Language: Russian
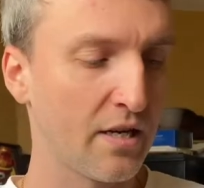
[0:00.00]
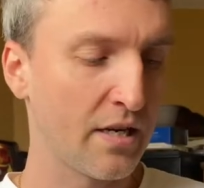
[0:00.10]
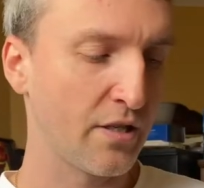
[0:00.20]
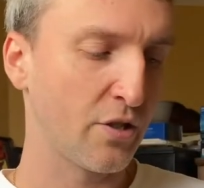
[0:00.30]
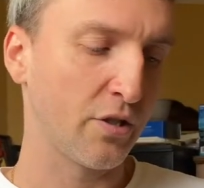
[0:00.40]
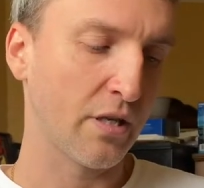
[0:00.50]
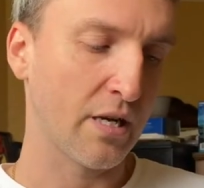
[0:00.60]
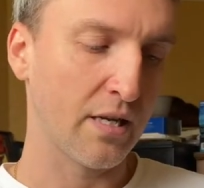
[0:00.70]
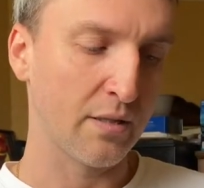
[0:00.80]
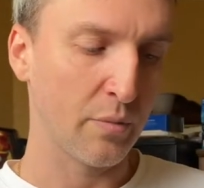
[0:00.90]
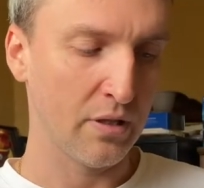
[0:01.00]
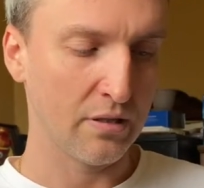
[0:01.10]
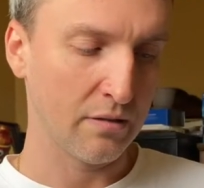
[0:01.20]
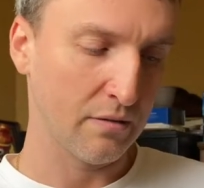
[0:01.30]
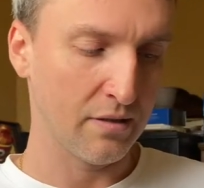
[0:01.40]
Раньше такая она
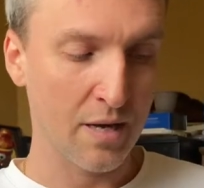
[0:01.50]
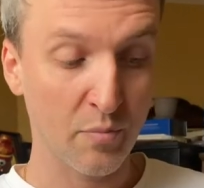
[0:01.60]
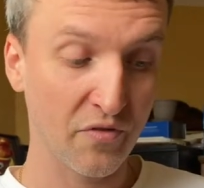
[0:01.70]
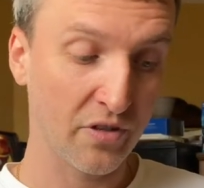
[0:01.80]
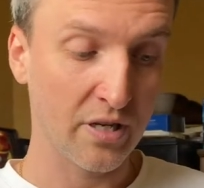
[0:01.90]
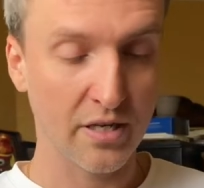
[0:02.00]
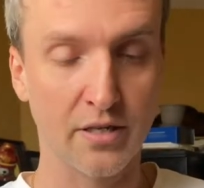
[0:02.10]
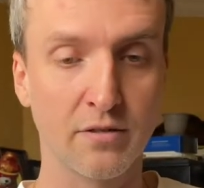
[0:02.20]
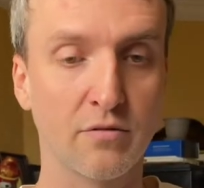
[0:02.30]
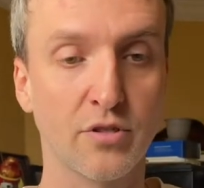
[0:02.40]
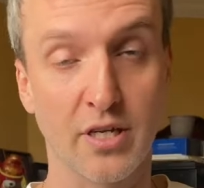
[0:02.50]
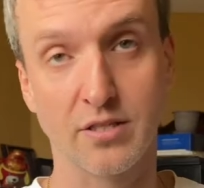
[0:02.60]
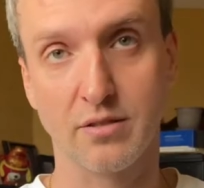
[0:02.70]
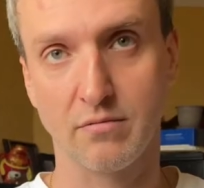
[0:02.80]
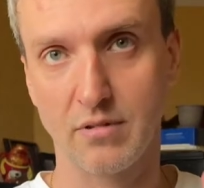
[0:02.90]
была ламповенькая,
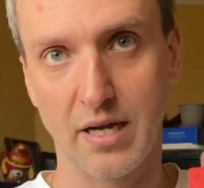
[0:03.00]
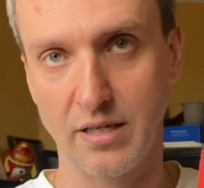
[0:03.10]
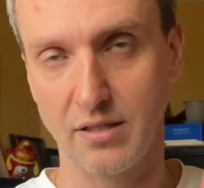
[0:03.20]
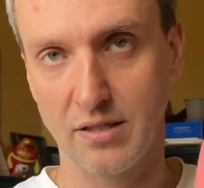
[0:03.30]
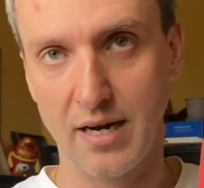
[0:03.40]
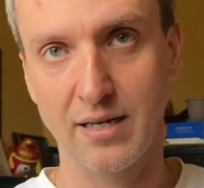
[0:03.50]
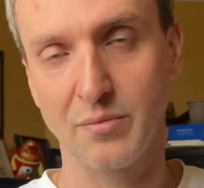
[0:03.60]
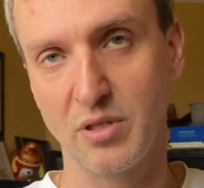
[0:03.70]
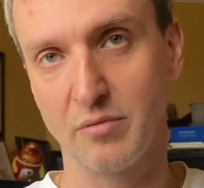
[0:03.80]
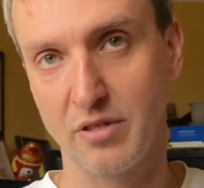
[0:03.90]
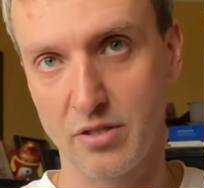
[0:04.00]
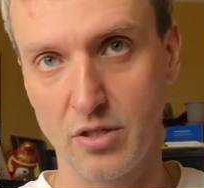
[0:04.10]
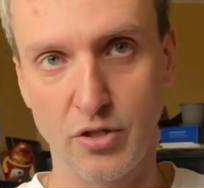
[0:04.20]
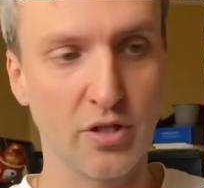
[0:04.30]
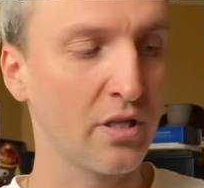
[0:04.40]
сейчас такая нейтральная,
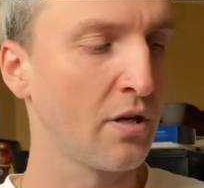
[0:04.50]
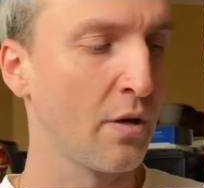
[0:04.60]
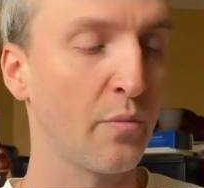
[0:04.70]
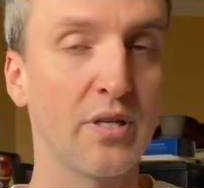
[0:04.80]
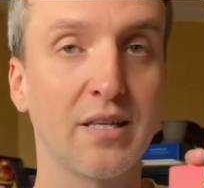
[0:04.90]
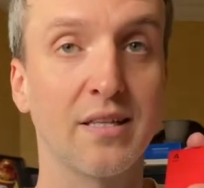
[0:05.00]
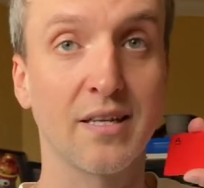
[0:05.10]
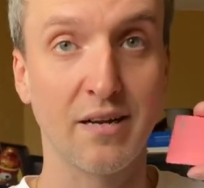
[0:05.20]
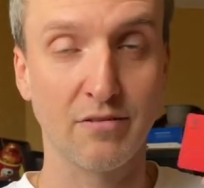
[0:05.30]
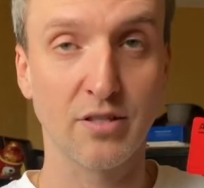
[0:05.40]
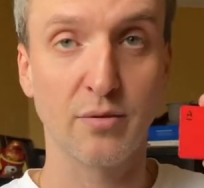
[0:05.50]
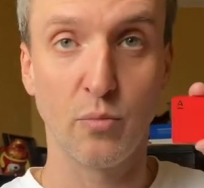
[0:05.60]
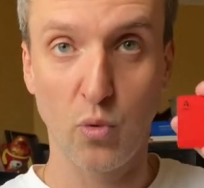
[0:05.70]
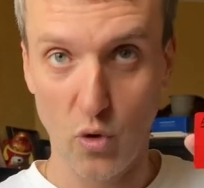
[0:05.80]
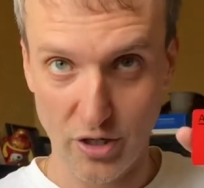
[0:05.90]
минималистичная. Мне она нравится
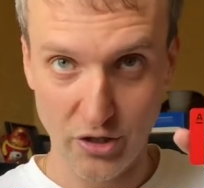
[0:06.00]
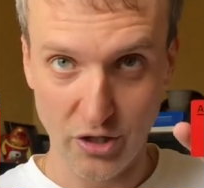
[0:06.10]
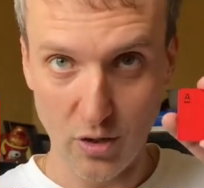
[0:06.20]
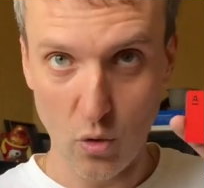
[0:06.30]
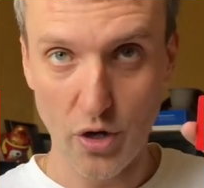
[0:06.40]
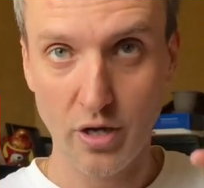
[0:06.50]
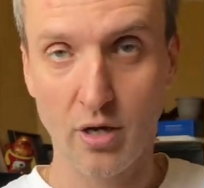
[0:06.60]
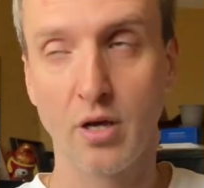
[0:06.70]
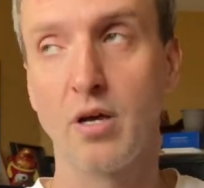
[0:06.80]
больше такой,